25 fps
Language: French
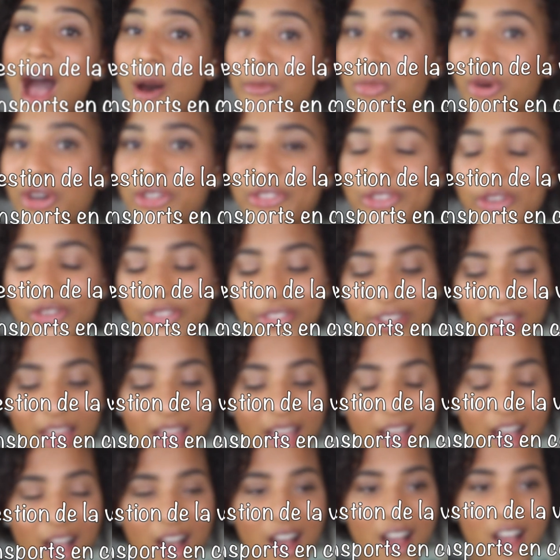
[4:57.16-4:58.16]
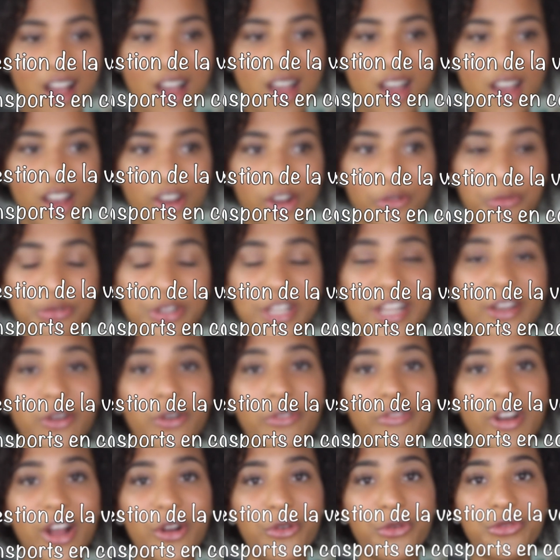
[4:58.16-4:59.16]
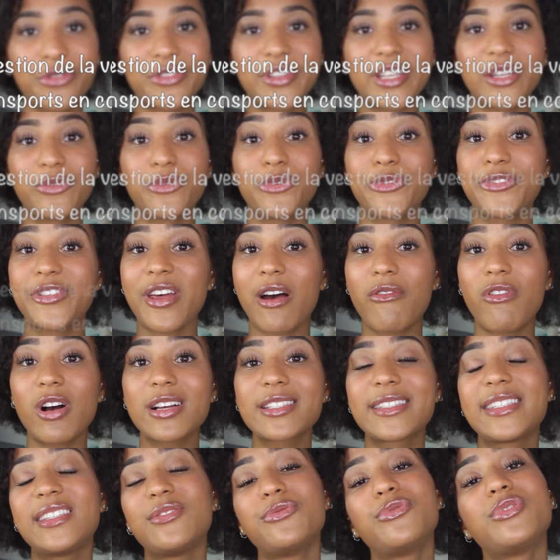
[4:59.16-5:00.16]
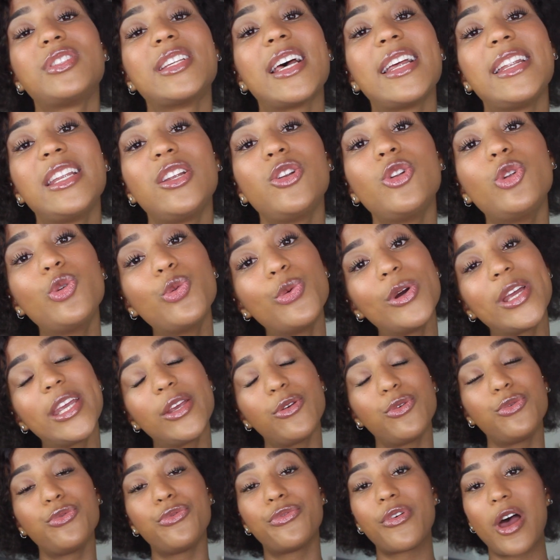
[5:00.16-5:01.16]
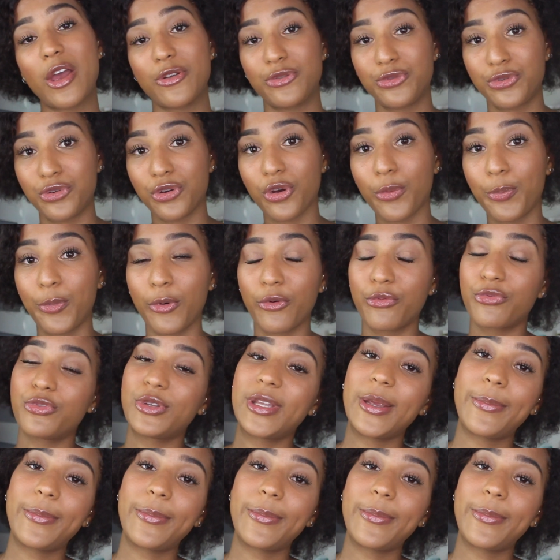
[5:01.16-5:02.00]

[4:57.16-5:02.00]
importante, euh, quand vous allez en vacances, c'est de savoir si vous allez louer une voiture pour vous